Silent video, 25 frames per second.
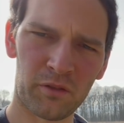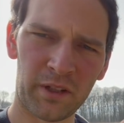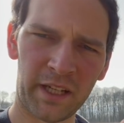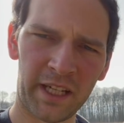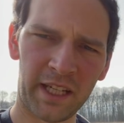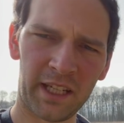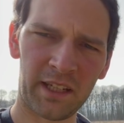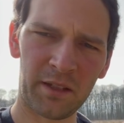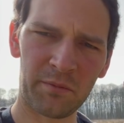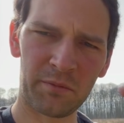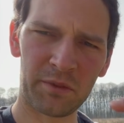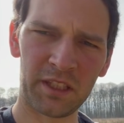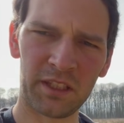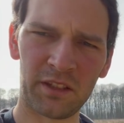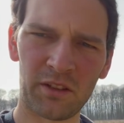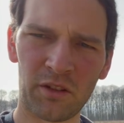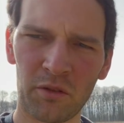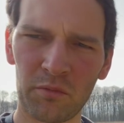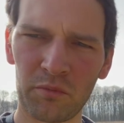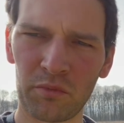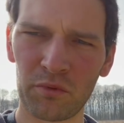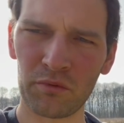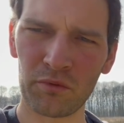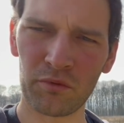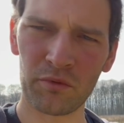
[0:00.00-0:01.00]
avec les petits
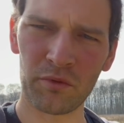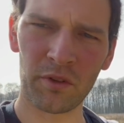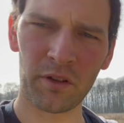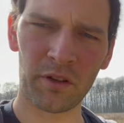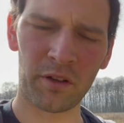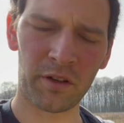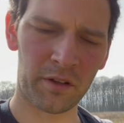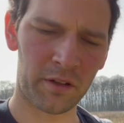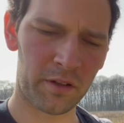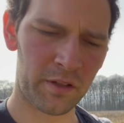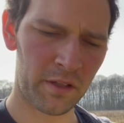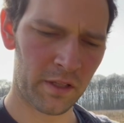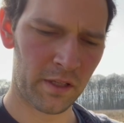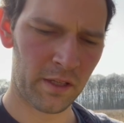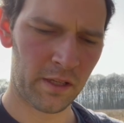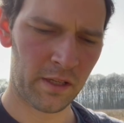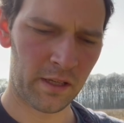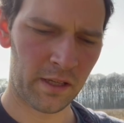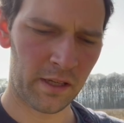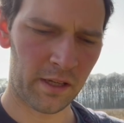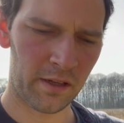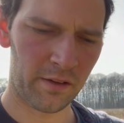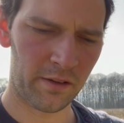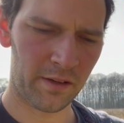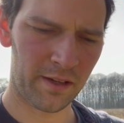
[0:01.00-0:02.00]
tampons
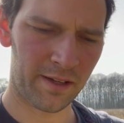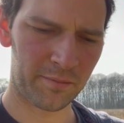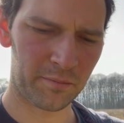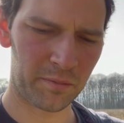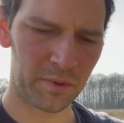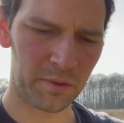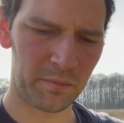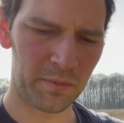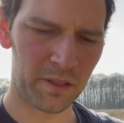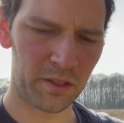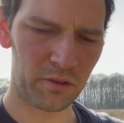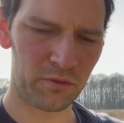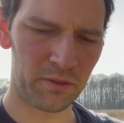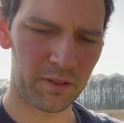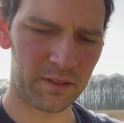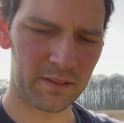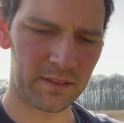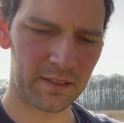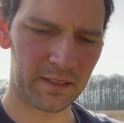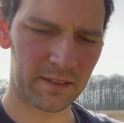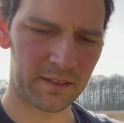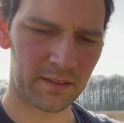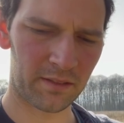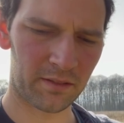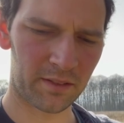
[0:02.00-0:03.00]
imbibés
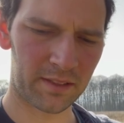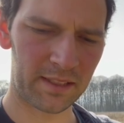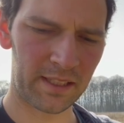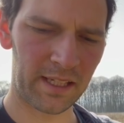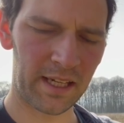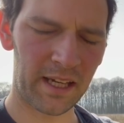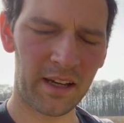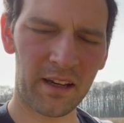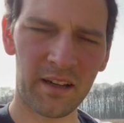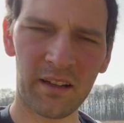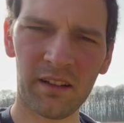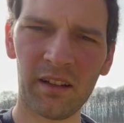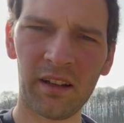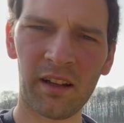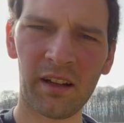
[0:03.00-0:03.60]
d'huiles essentielles.